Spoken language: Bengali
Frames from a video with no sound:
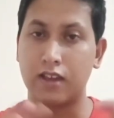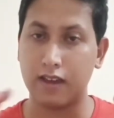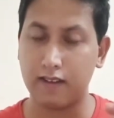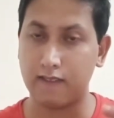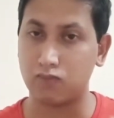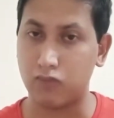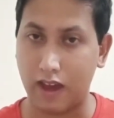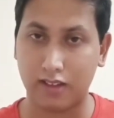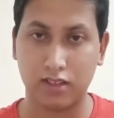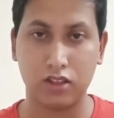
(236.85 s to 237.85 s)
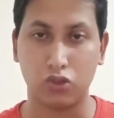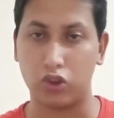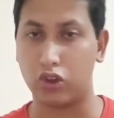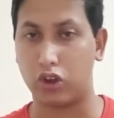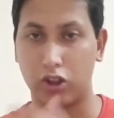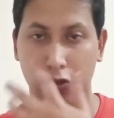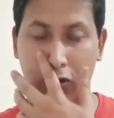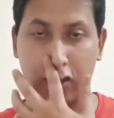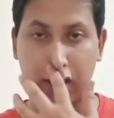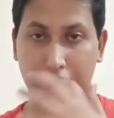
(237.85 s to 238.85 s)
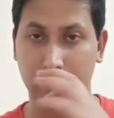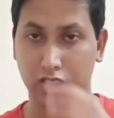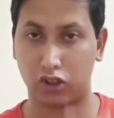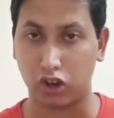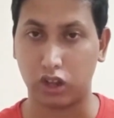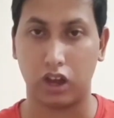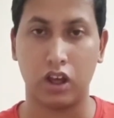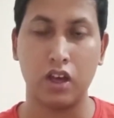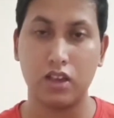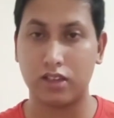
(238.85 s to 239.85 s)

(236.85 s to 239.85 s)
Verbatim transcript: যে ভ্যাকসিন তৈরি করার জন্য যে এটা দরকার